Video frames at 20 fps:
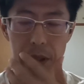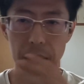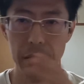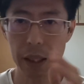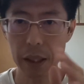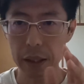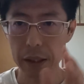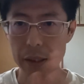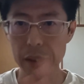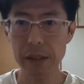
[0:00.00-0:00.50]
一
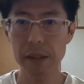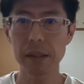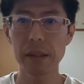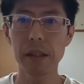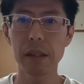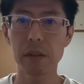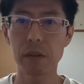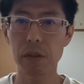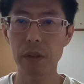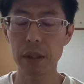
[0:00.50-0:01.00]
回撮
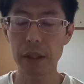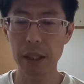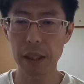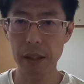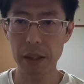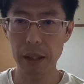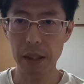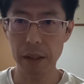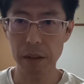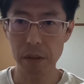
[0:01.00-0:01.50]
影途切れ
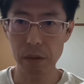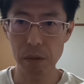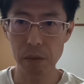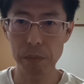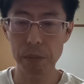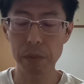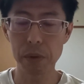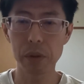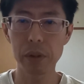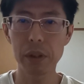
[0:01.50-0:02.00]
た後、
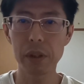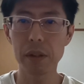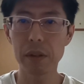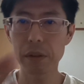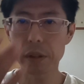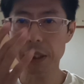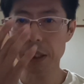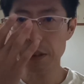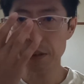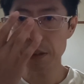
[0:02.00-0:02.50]
もう一
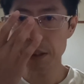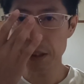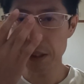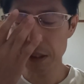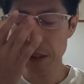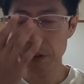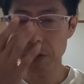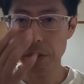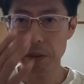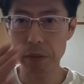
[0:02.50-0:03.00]
度撮影し
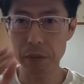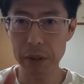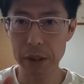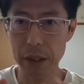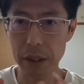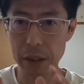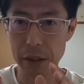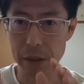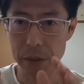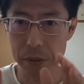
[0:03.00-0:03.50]
直し
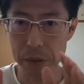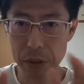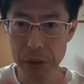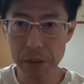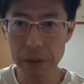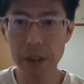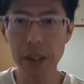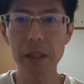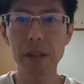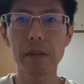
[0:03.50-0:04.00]
た、その
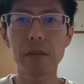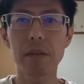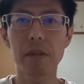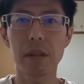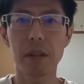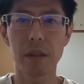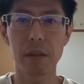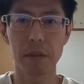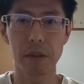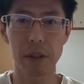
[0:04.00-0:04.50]
瞬間の
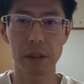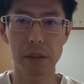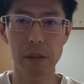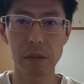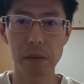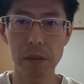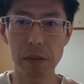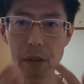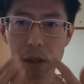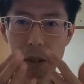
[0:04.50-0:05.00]
時の映像
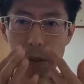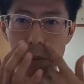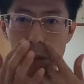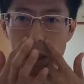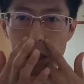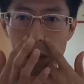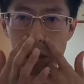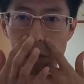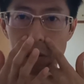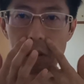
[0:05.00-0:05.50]
と比べ
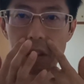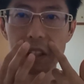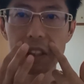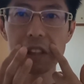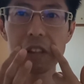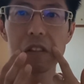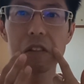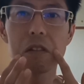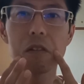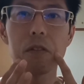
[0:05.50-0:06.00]
て、この辺
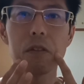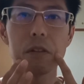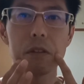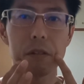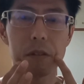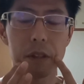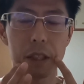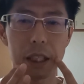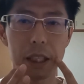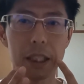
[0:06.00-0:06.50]
すぐ
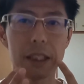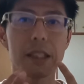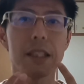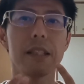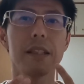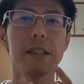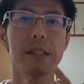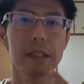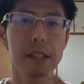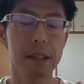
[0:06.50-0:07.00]
こうなったじゃ
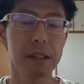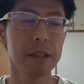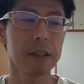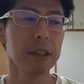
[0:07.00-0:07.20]
ないですか。